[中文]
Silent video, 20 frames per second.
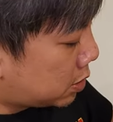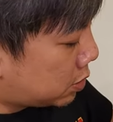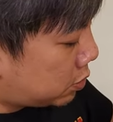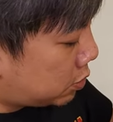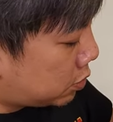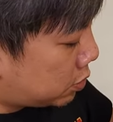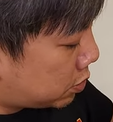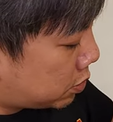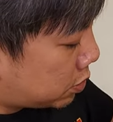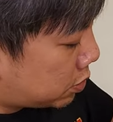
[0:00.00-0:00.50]

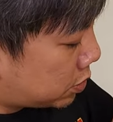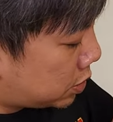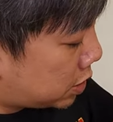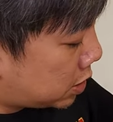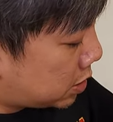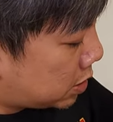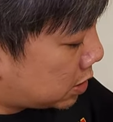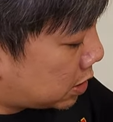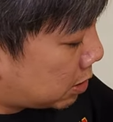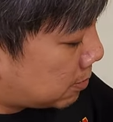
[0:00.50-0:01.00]
就
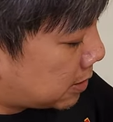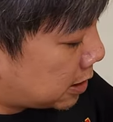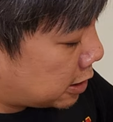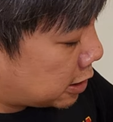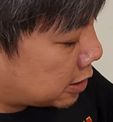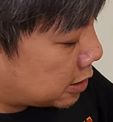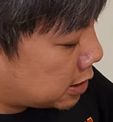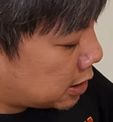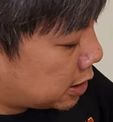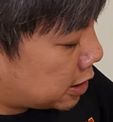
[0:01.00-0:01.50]
其实老板
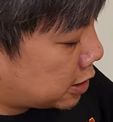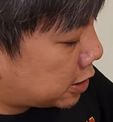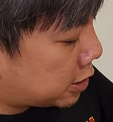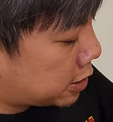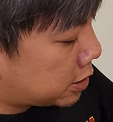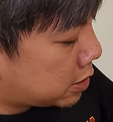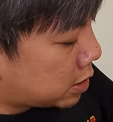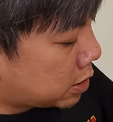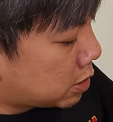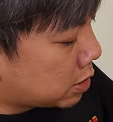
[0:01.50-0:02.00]
娘在